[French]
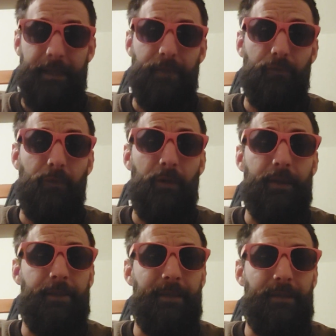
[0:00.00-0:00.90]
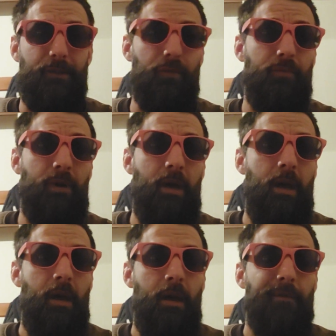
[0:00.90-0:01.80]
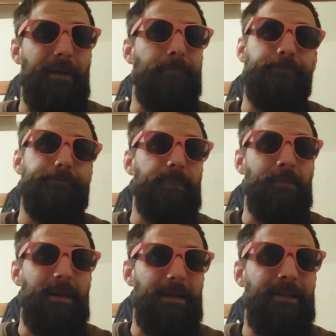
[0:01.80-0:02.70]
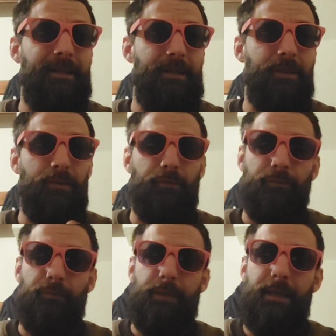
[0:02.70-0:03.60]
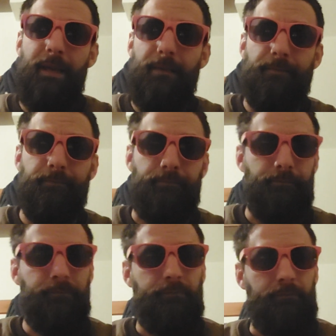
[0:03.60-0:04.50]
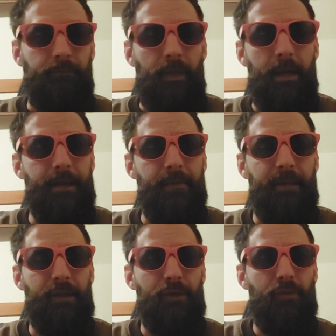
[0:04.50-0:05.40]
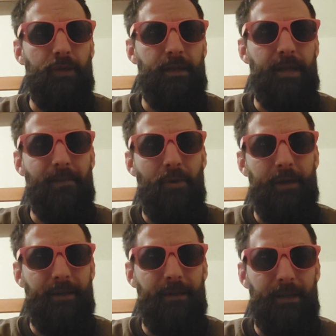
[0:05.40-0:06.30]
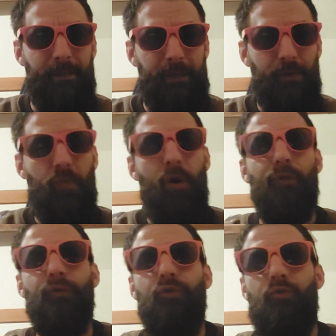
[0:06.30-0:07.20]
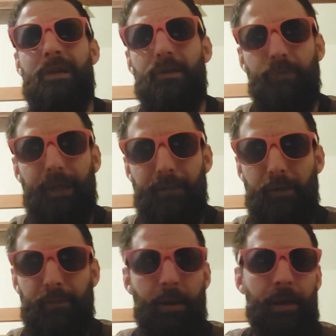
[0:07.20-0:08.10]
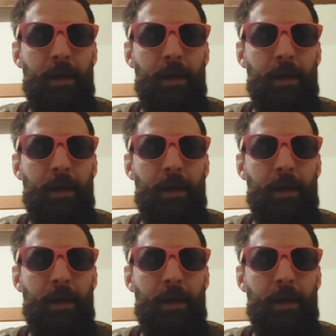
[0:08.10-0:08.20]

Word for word: Et souvent, la dépression, enfin, les maladies qui sont liées à la dépression, qui d'abord était une dépression, ensuite on développe